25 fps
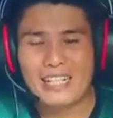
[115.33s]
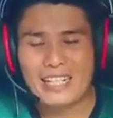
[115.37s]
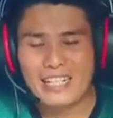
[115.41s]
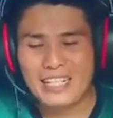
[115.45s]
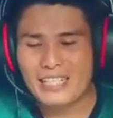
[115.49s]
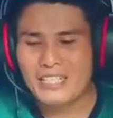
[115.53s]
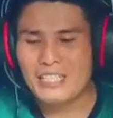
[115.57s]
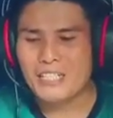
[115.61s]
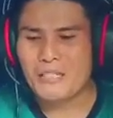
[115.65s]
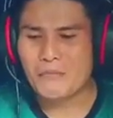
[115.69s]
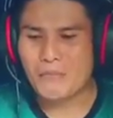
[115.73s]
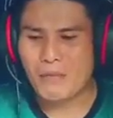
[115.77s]

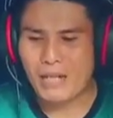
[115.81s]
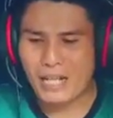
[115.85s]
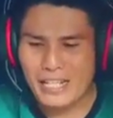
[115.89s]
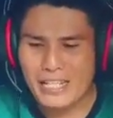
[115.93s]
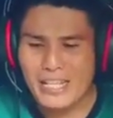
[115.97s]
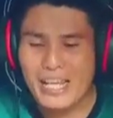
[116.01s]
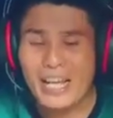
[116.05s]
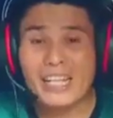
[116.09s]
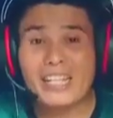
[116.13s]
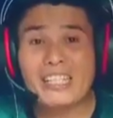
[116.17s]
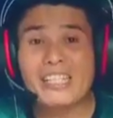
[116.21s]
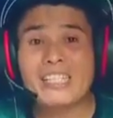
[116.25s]
Ya,
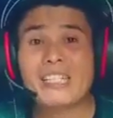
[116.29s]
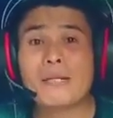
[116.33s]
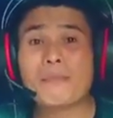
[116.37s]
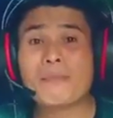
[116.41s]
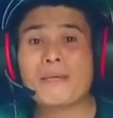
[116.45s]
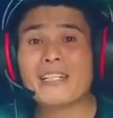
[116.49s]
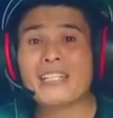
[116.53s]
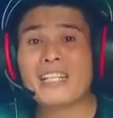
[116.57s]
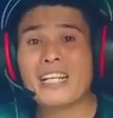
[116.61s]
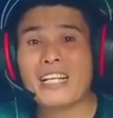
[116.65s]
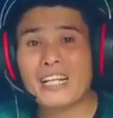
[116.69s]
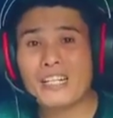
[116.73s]
makanya Alkitab
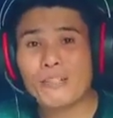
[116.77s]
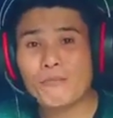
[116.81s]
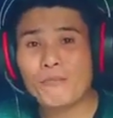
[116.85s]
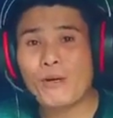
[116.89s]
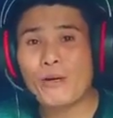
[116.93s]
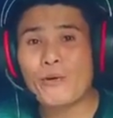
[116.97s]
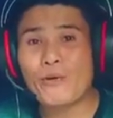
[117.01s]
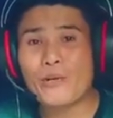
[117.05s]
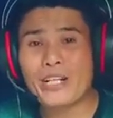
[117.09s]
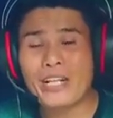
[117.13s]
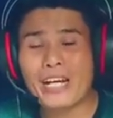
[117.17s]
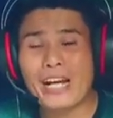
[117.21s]
katakan
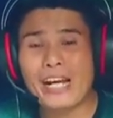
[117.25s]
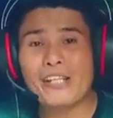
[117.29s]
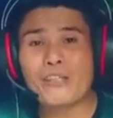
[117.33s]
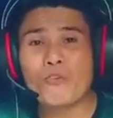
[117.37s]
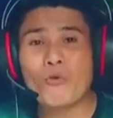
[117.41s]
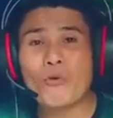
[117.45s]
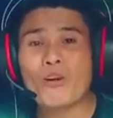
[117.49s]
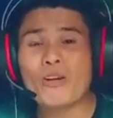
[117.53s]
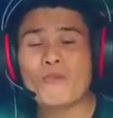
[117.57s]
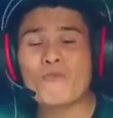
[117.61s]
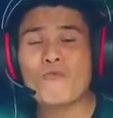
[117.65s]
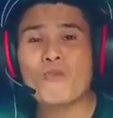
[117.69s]
bahwa hai
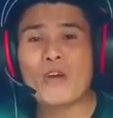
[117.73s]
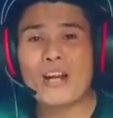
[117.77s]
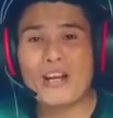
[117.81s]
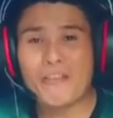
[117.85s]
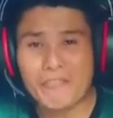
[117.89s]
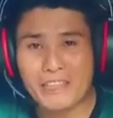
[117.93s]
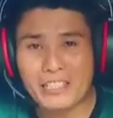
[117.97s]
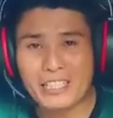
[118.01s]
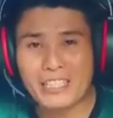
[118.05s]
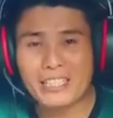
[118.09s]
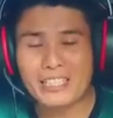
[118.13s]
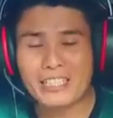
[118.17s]
orang
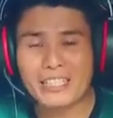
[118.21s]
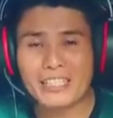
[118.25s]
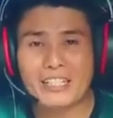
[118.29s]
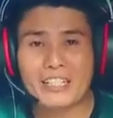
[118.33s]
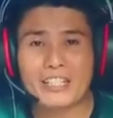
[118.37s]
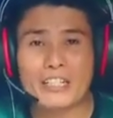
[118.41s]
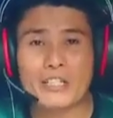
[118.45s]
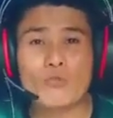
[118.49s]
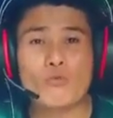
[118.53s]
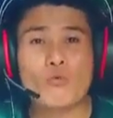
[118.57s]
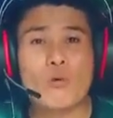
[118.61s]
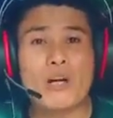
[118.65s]
munafik,
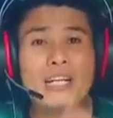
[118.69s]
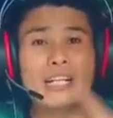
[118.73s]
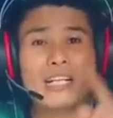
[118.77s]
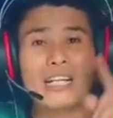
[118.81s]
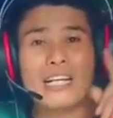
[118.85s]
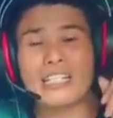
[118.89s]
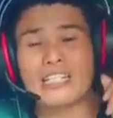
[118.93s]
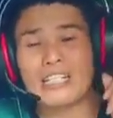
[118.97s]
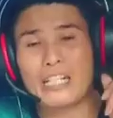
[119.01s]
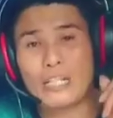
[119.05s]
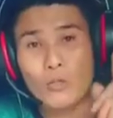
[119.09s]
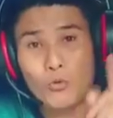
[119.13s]

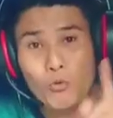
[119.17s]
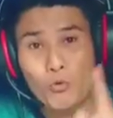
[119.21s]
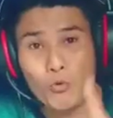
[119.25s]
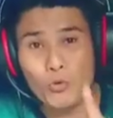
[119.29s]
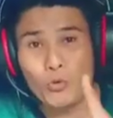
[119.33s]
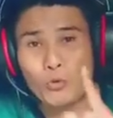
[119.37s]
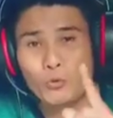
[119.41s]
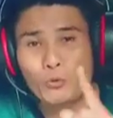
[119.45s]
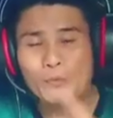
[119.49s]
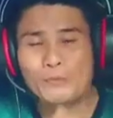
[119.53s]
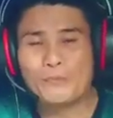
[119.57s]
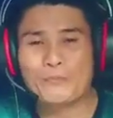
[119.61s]
keluarkan
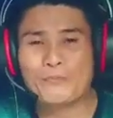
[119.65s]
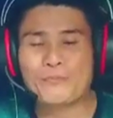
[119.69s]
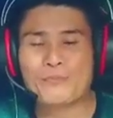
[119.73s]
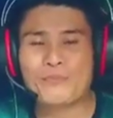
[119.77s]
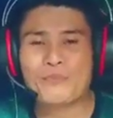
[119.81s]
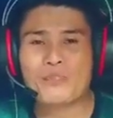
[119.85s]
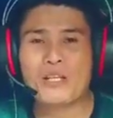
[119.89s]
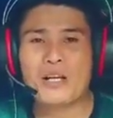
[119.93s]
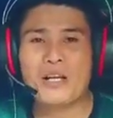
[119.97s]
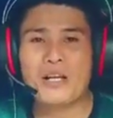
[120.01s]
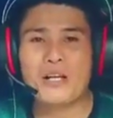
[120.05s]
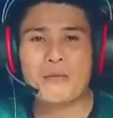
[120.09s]
dahulu
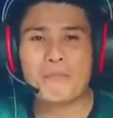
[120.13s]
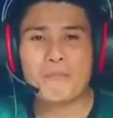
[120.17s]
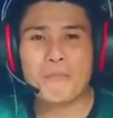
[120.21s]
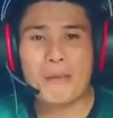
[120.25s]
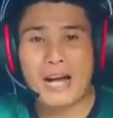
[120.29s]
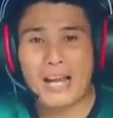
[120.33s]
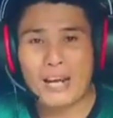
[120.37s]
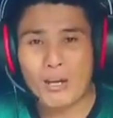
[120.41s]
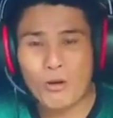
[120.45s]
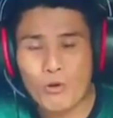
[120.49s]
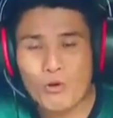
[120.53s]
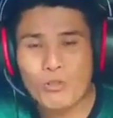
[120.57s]

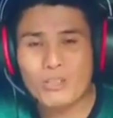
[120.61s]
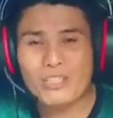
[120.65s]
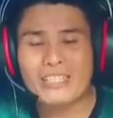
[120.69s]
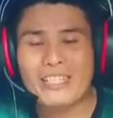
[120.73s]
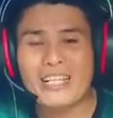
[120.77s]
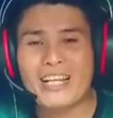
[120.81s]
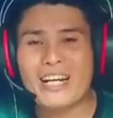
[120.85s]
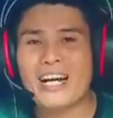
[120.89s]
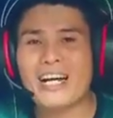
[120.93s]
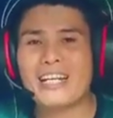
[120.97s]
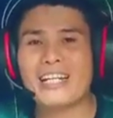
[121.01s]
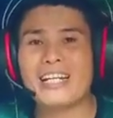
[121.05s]
balok
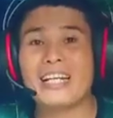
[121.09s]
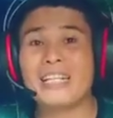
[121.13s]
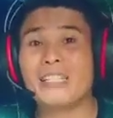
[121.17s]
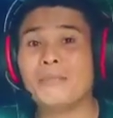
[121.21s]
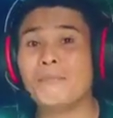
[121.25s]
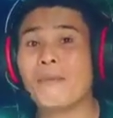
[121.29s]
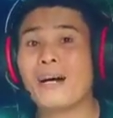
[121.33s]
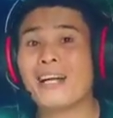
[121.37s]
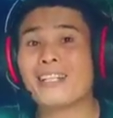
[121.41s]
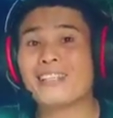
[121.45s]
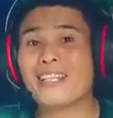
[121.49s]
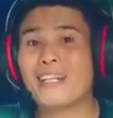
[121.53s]
yang ada
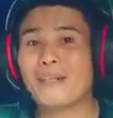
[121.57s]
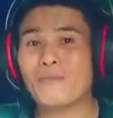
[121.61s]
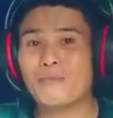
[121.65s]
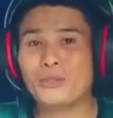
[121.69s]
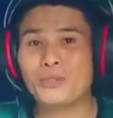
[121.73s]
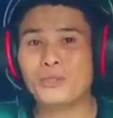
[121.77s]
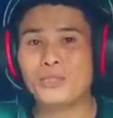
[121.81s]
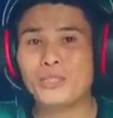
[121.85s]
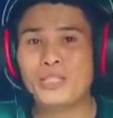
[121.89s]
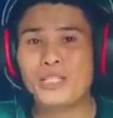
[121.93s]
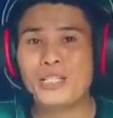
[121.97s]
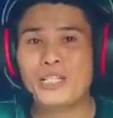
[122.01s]
di
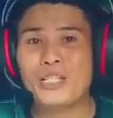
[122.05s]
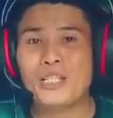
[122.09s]
matamu,